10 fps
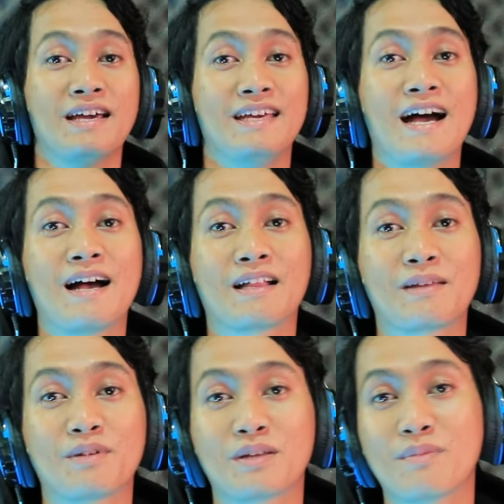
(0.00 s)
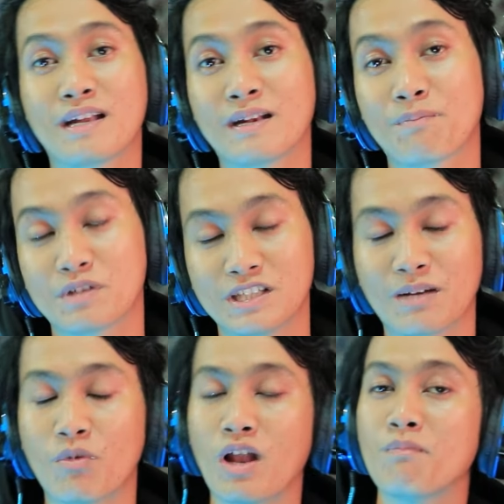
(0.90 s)
yang teman-teman
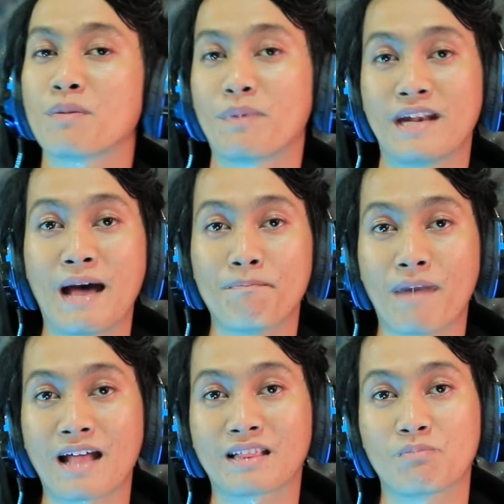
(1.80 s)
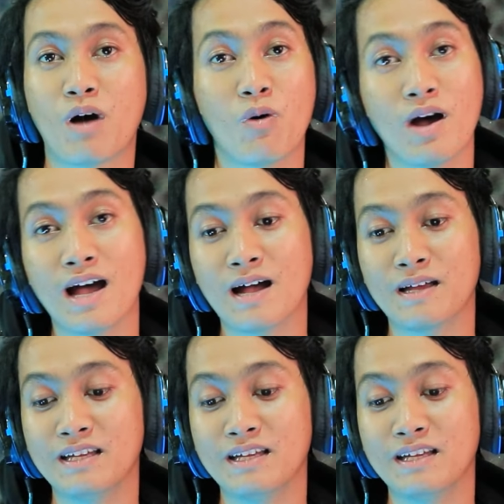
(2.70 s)
pecinta bola berpendapat bahwa